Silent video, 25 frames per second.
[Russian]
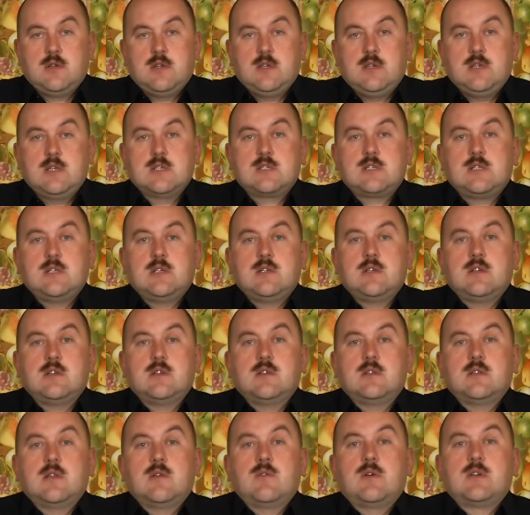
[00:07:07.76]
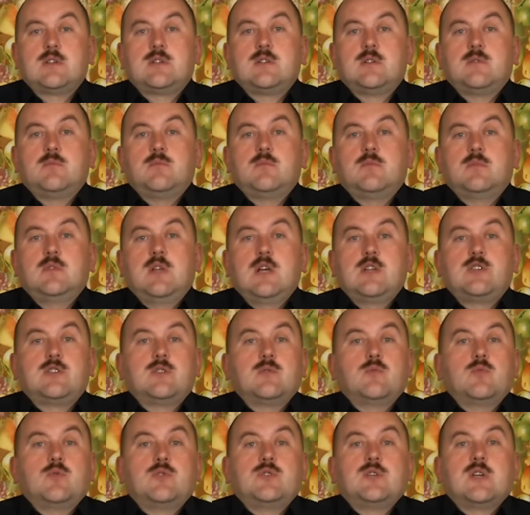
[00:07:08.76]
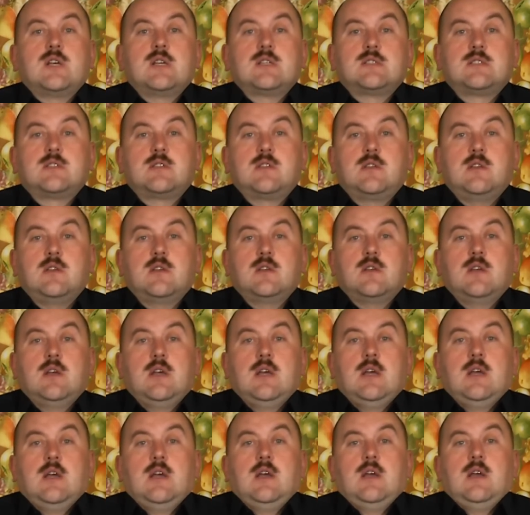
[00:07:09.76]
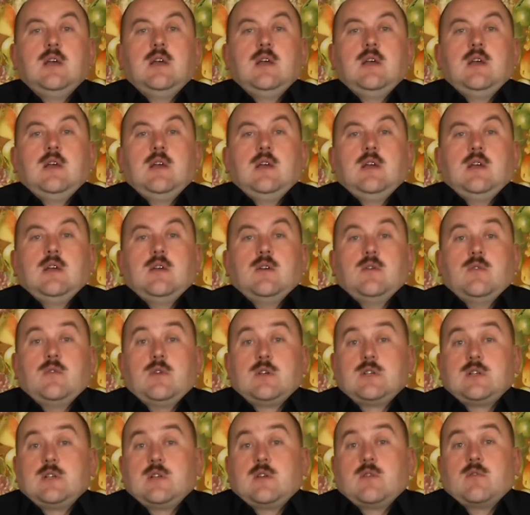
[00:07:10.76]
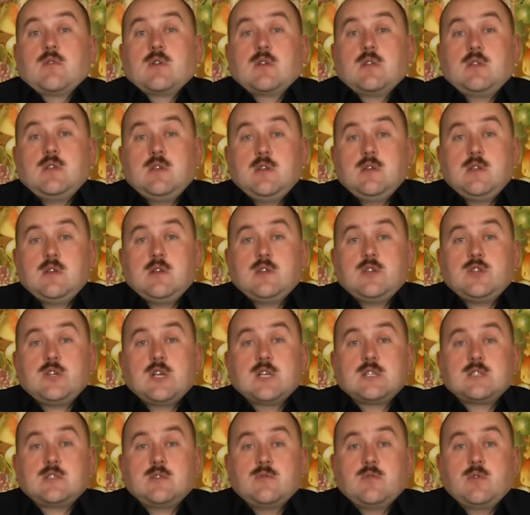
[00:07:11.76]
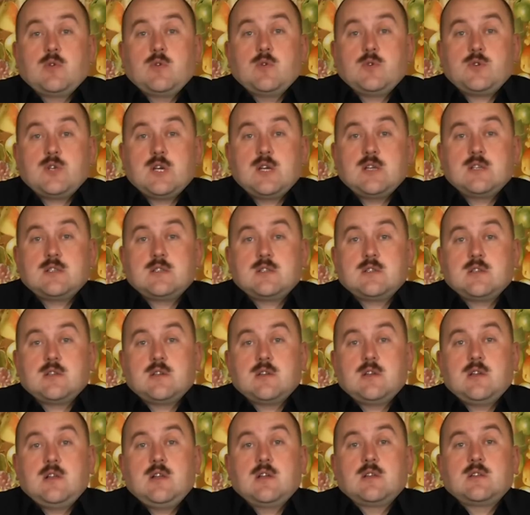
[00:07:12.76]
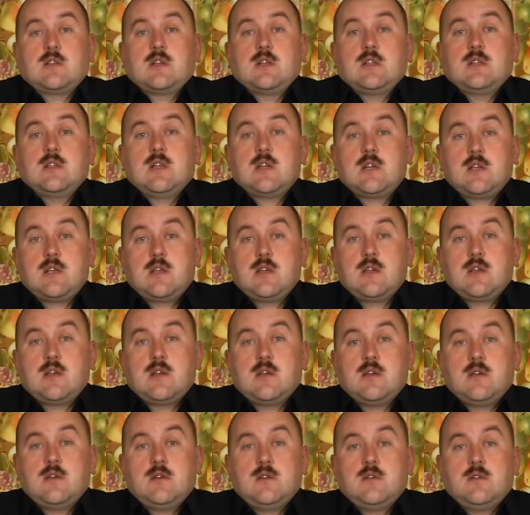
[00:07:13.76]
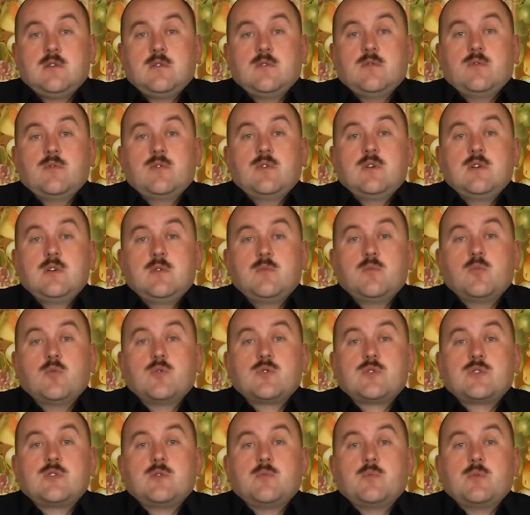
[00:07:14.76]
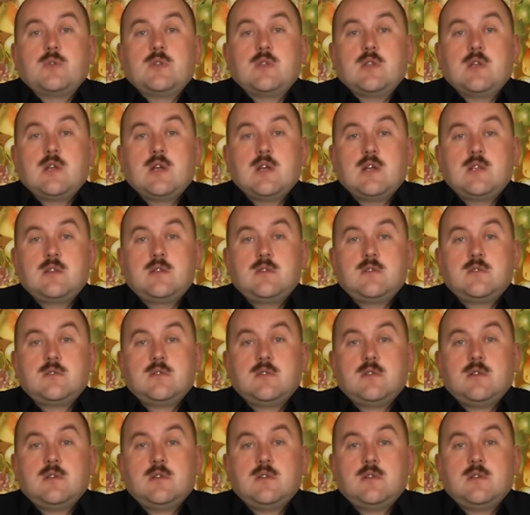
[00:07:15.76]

Если на вашем дачном участке, в вашей квартире часто выключается электроэнергия, вы можете потерять